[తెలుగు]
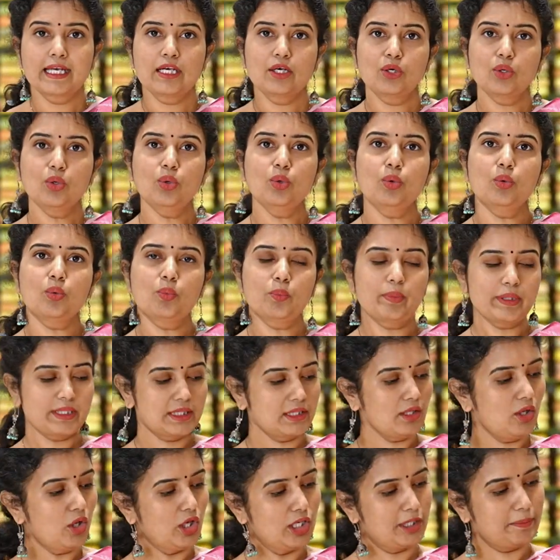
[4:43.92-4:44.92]
ఎల్లో
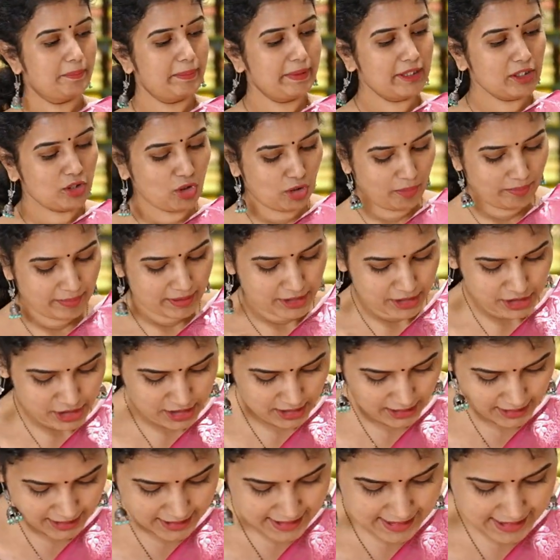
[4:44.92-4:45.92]
విత్ హాట్ పింక్
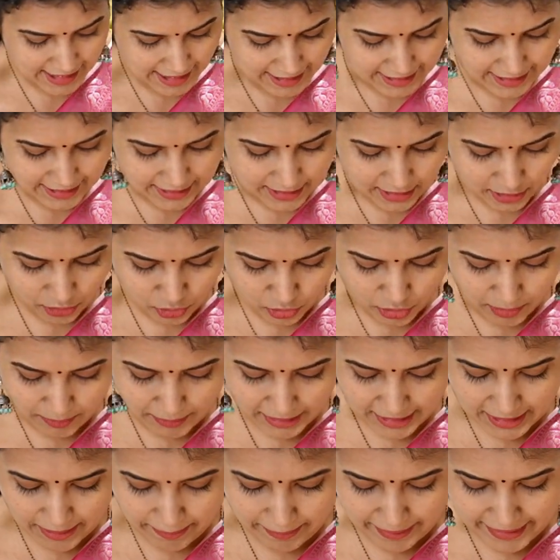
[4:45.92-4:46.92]
కాంబినేషన్ అండి శారీ అంతా కూడా
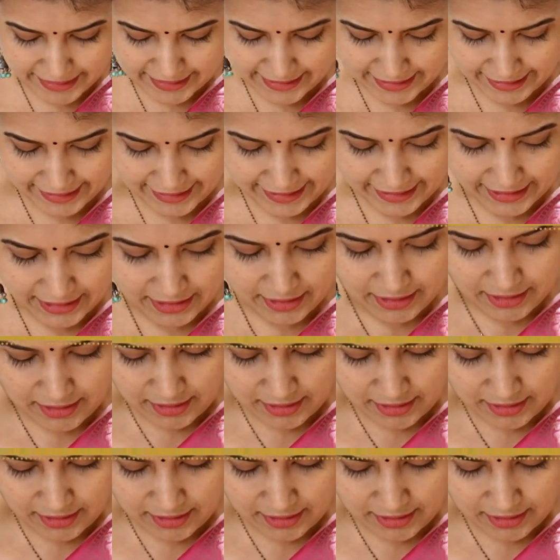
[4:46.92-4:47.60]
మనకి ప్రింటెడే